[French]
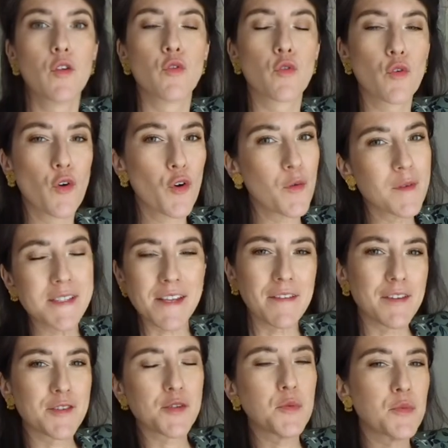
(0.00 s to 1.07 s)
Donc on commence
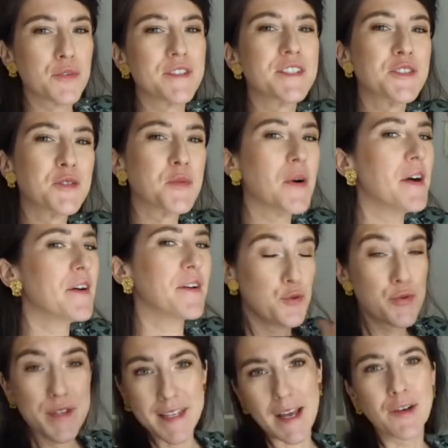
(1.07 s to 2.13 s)
avec ce petit coin
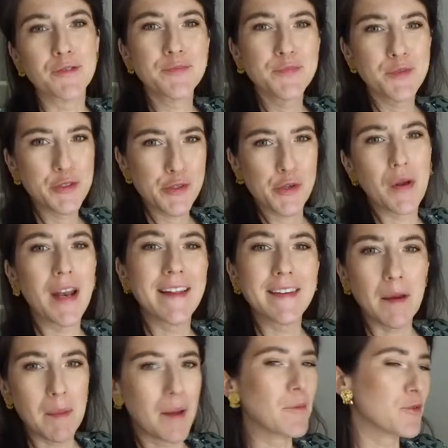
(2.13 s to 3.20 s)
du salon, donc sur la
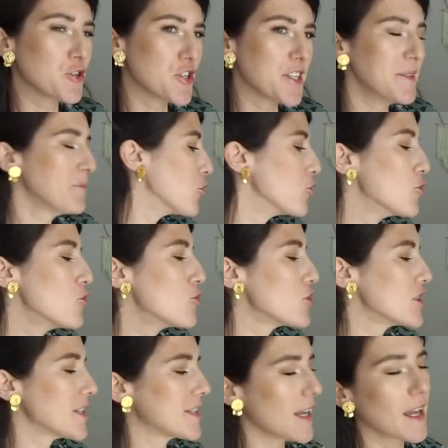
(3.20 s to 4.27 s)
table à manger,
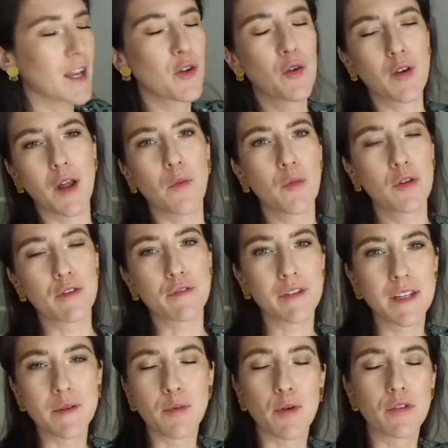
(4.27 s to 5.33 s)
où j'essaie régulièrement
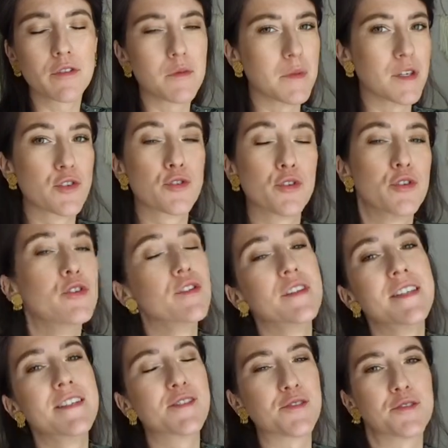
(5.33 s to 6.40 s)
d'enlever des plantes, mais je
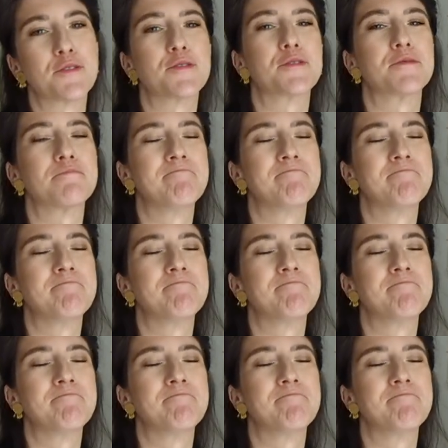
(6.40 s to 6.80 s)
colonise euh,